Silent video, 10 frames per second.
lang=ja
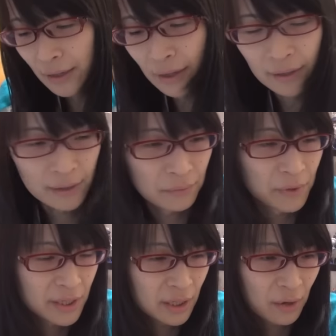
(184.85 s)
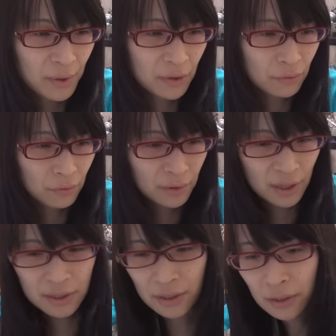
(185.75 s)
変なんで、短めの
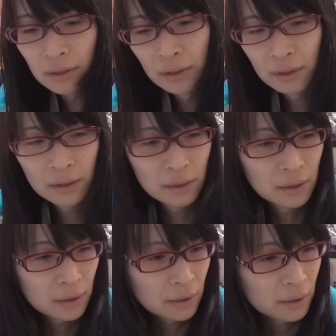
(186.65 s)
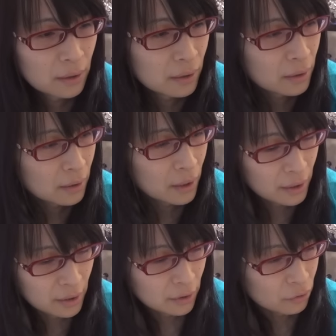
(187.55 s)
やつが
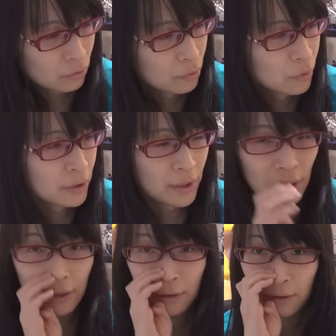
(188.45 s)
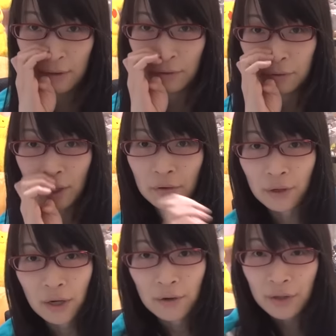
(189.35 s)
いいなと思って。よくない？こ
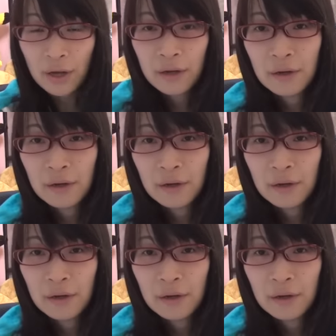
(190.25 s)
れ、かわいくない？